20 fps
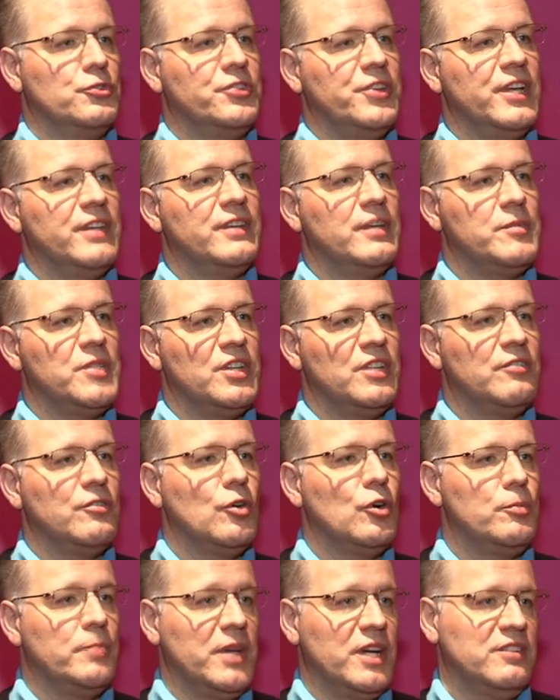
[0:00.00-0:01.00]
certains
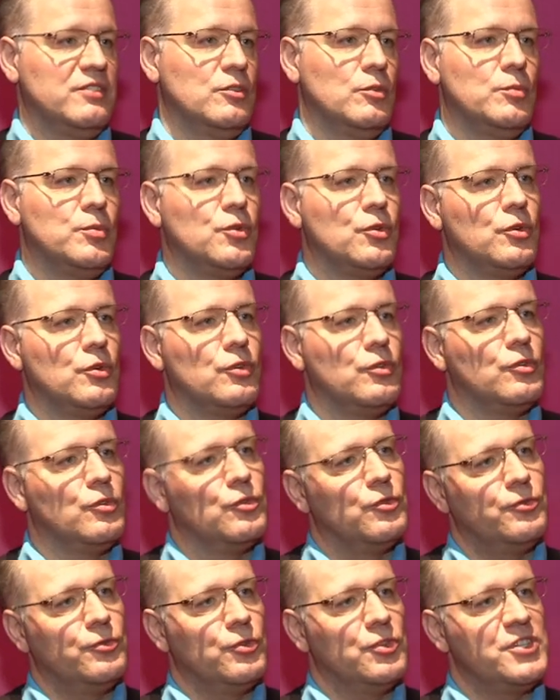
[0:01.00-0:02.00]
bénévoles, par exemple,
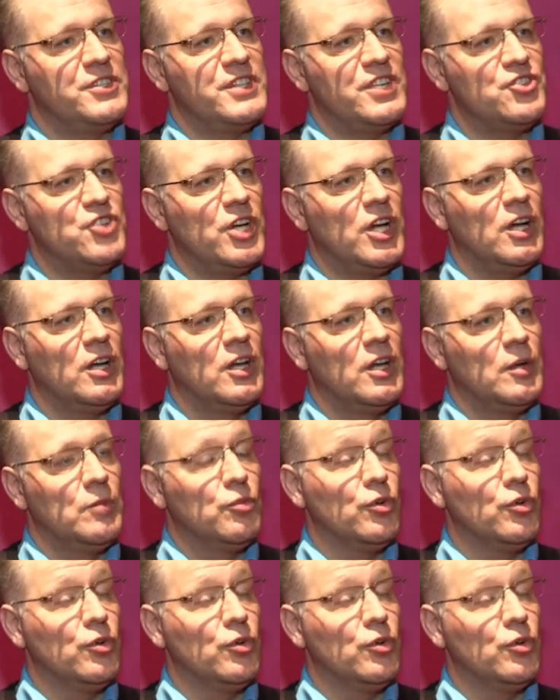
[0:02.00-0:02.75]
font des achats